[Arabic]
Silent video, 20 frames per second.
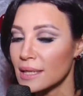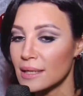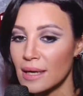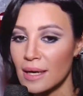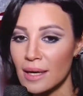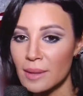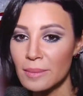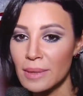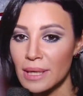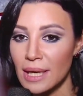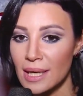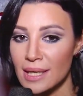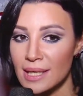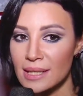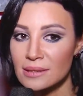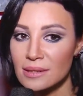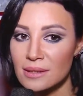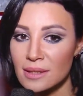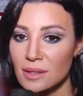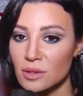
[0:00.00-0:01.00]
كان اهم
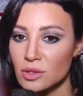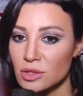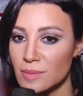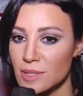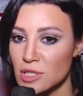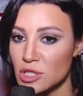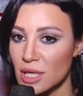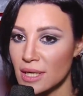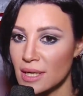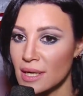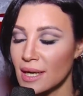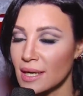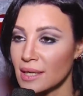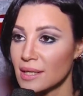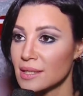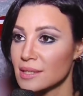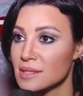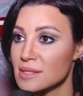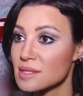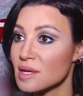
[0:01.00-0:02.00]
الحاجات ان انا كنت بشتغل
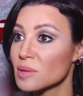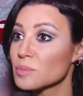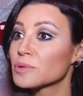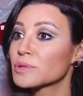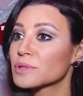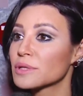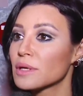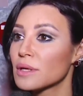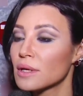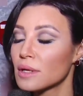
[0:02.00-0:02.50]
على الصبر